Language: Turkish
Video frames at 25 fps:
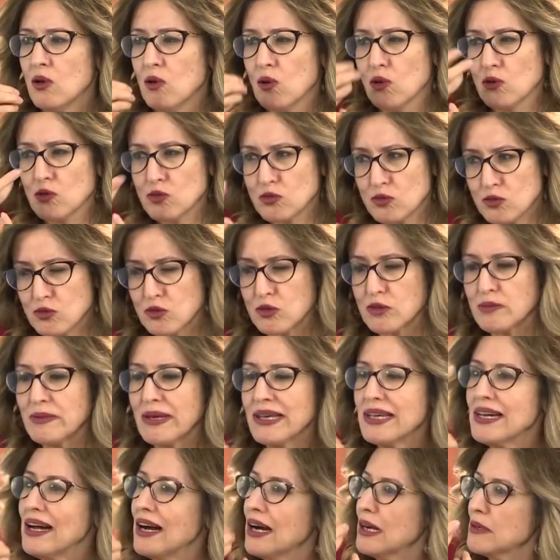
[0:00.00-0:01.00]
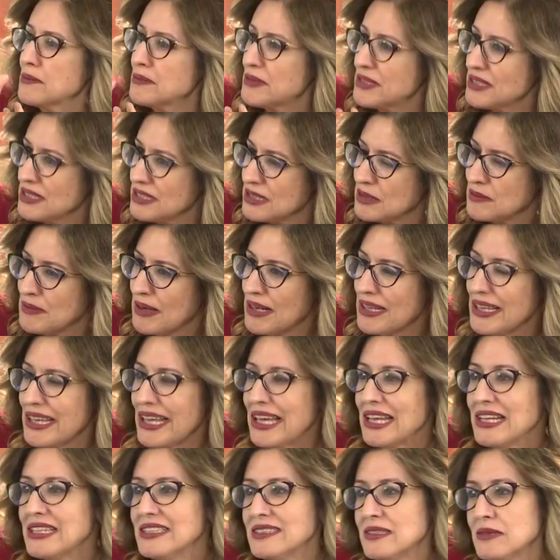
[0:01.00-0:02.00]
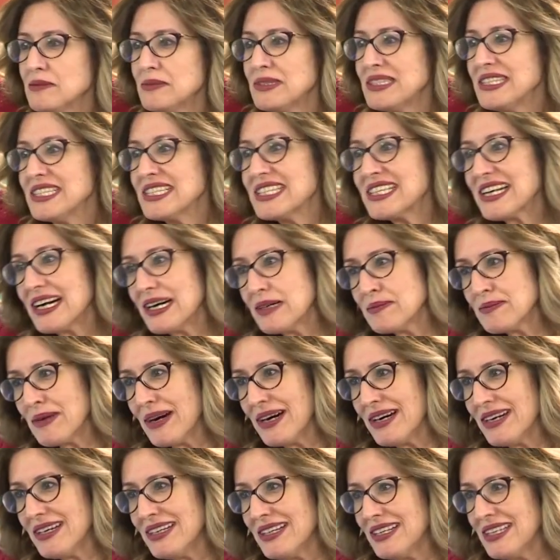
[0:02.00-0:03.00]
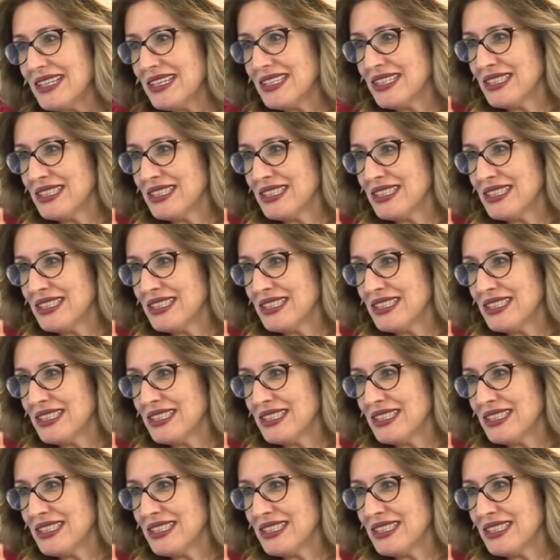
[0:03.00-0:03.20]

öksürme, hapşırma, elini yıkama,